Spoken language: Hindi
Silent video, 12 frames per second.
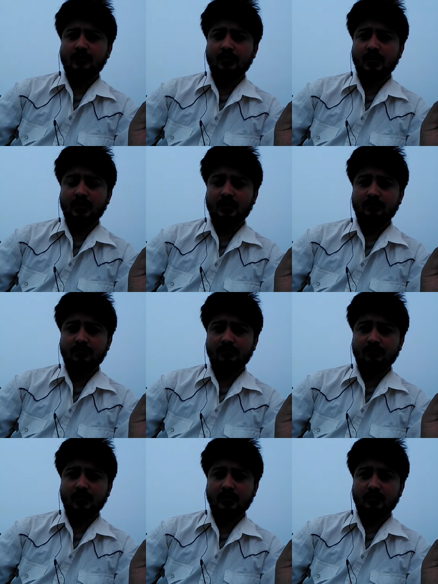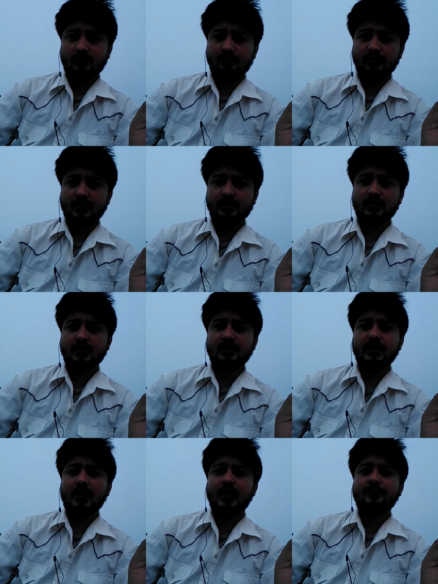बेसिक
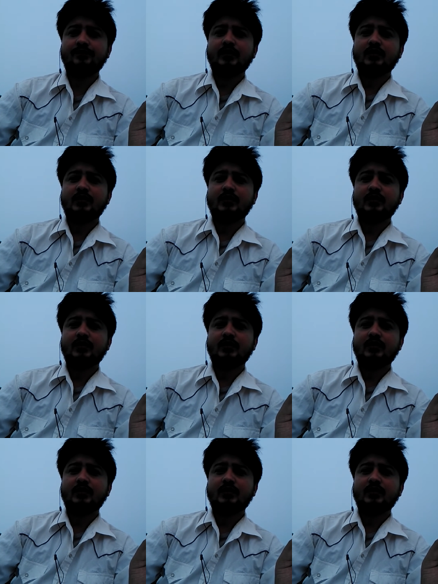शिक्षा का